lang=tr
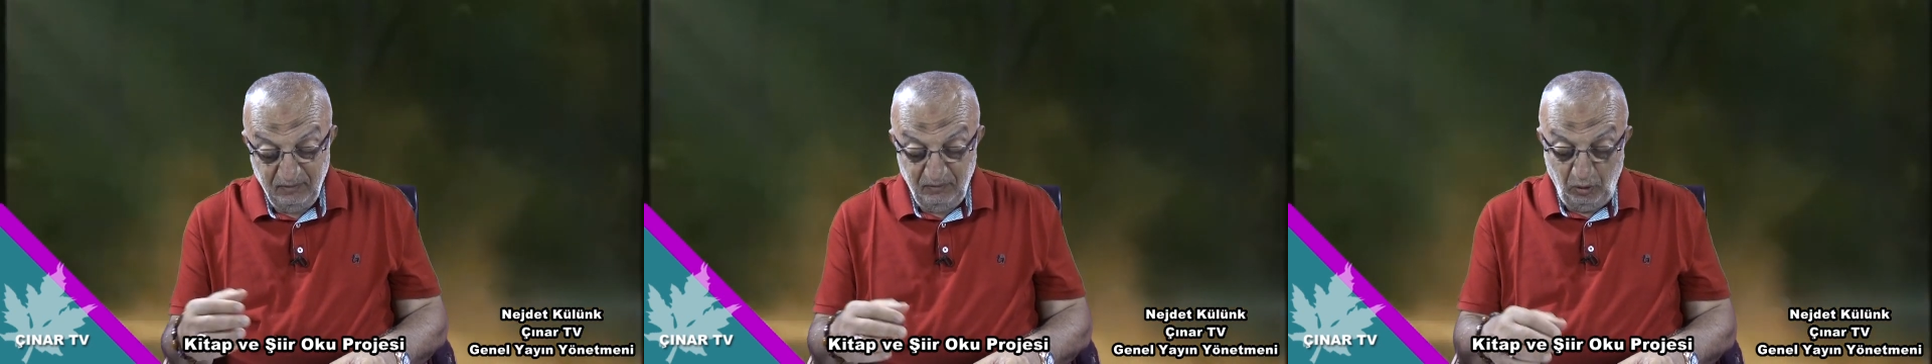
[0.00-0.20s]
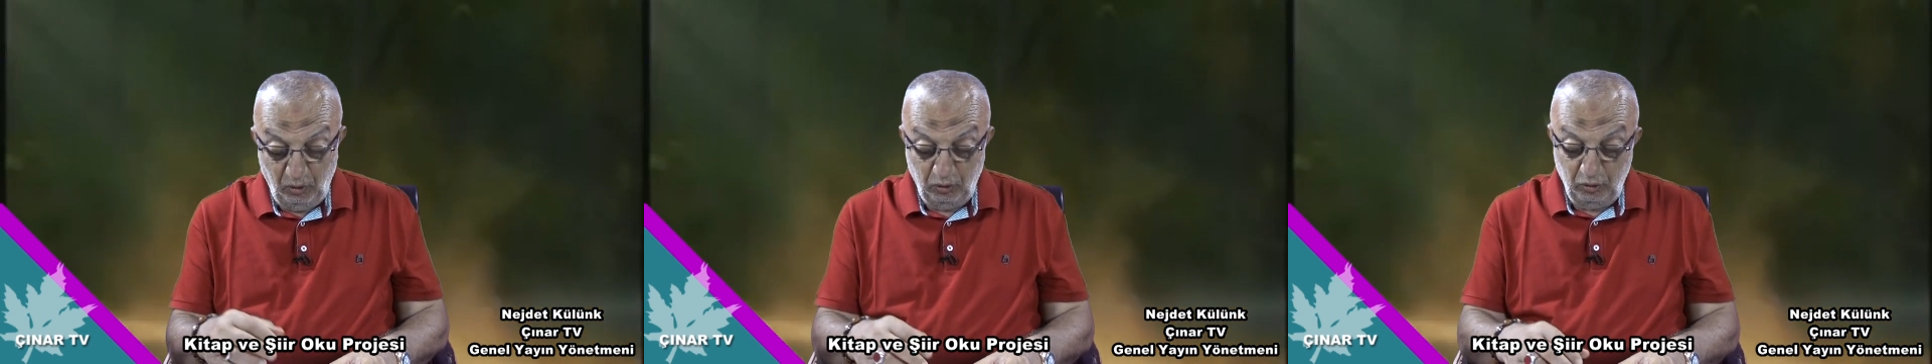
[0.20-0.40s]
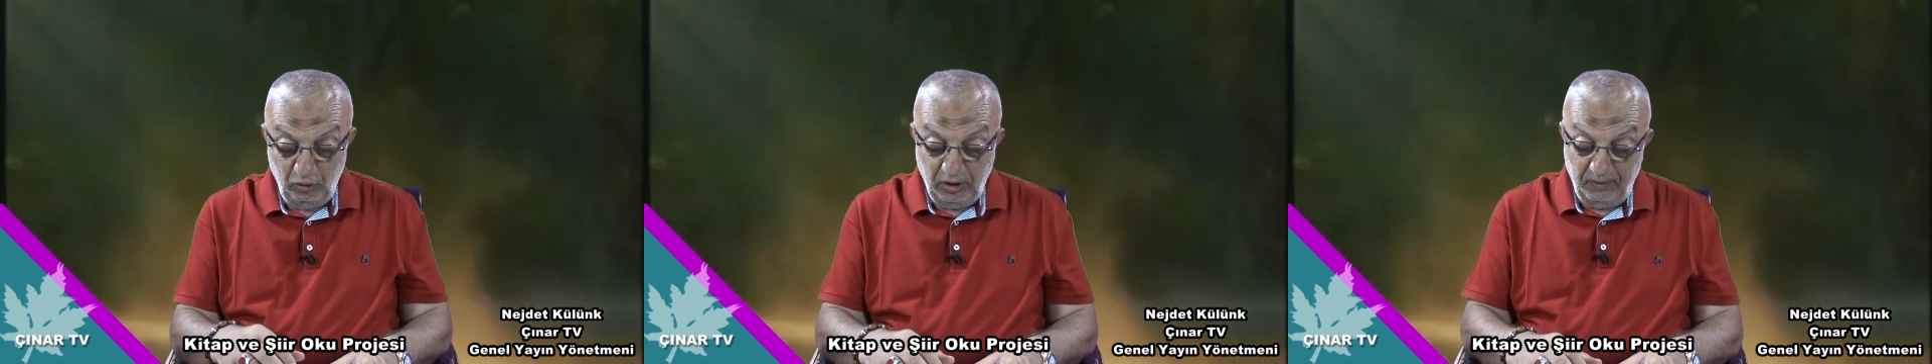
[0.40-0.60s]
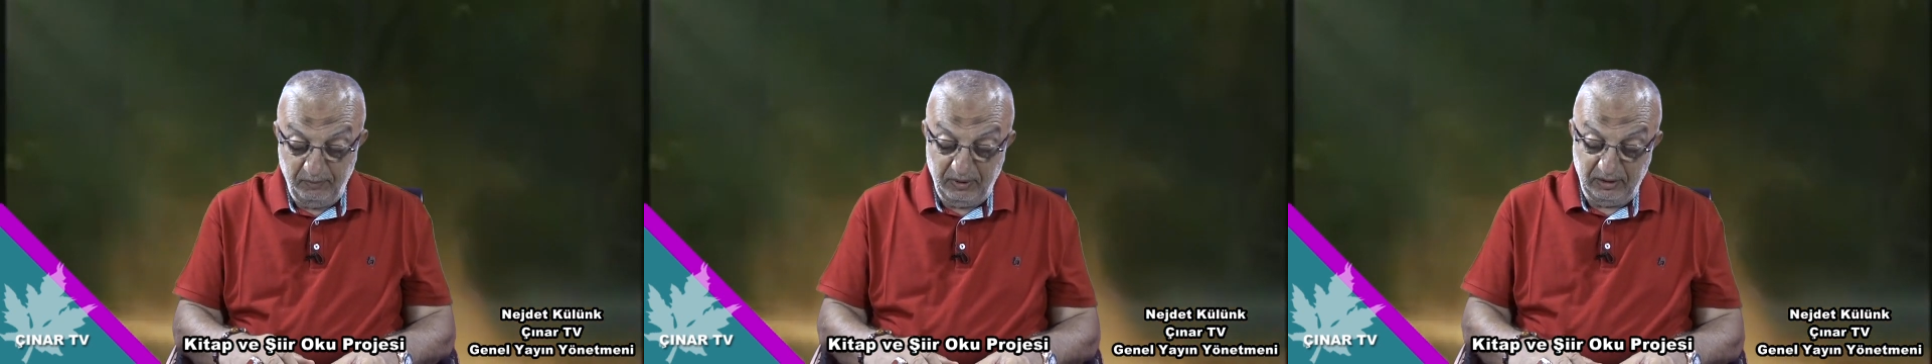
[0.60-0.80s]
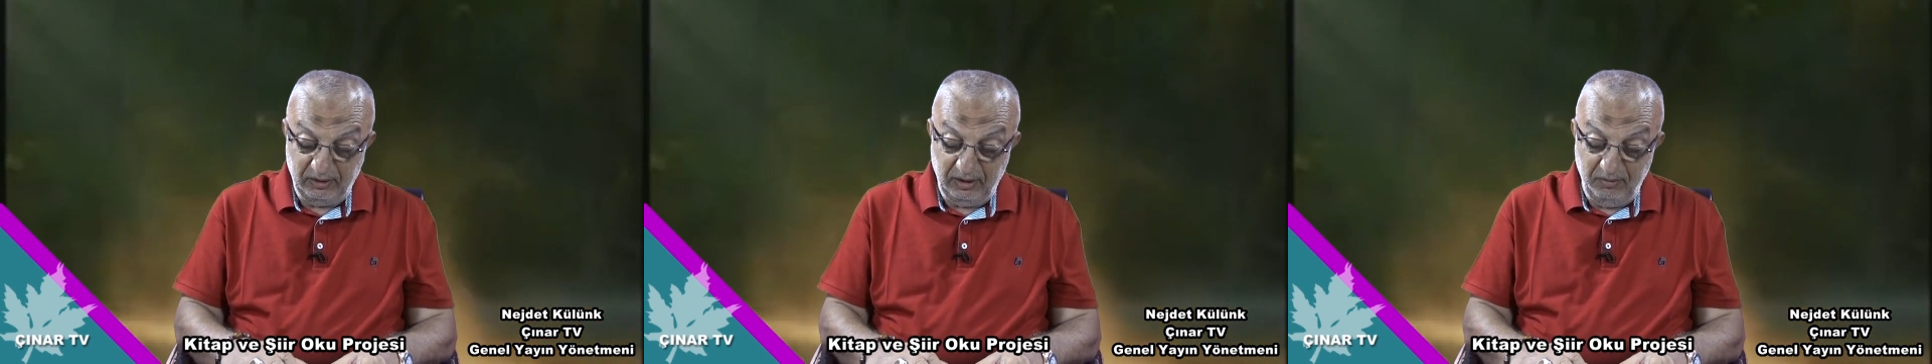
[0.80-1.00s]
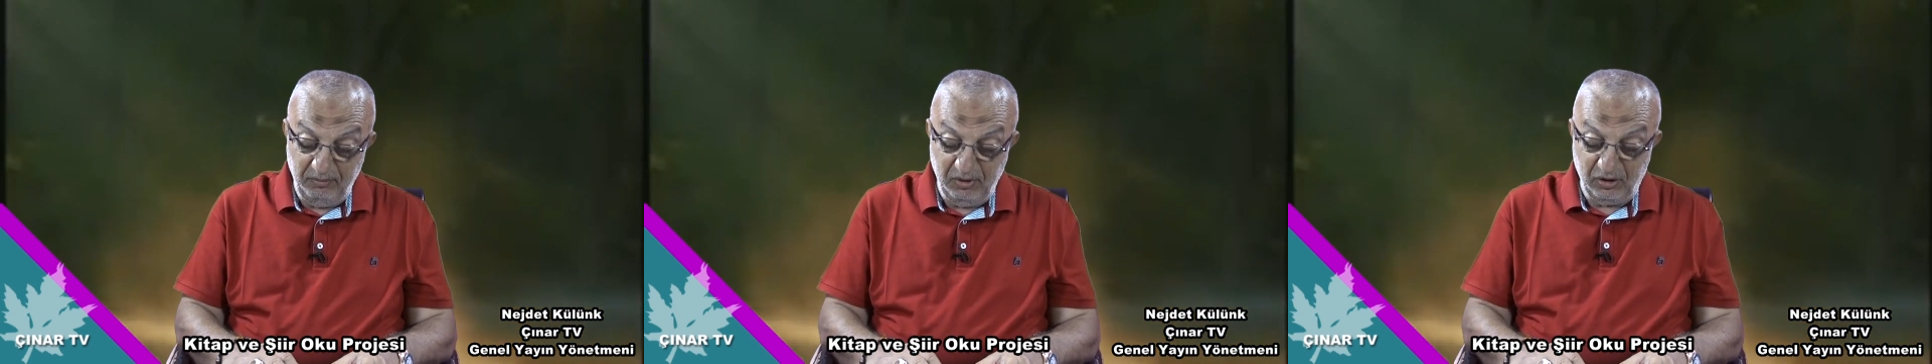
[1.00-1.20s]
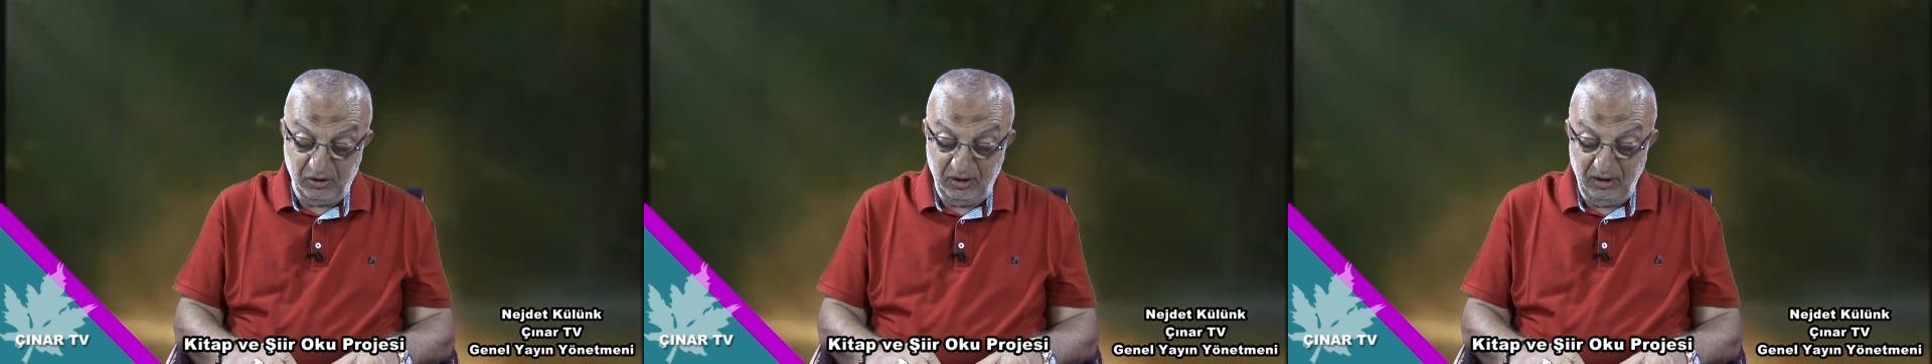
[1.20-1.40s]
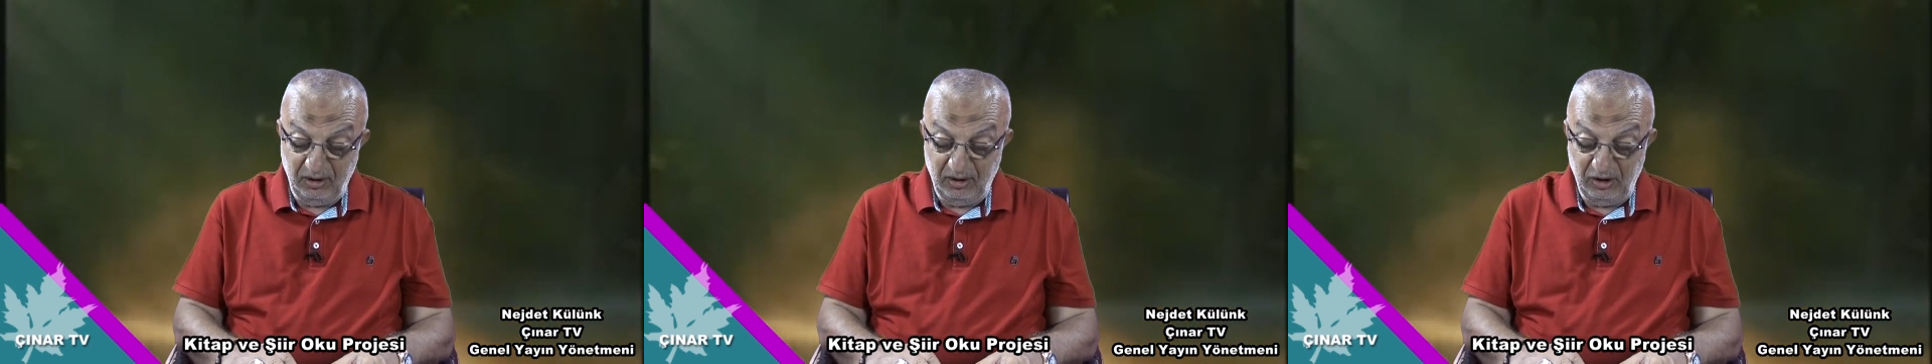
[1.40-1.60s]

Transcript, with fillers: ve onun emrettiği miskin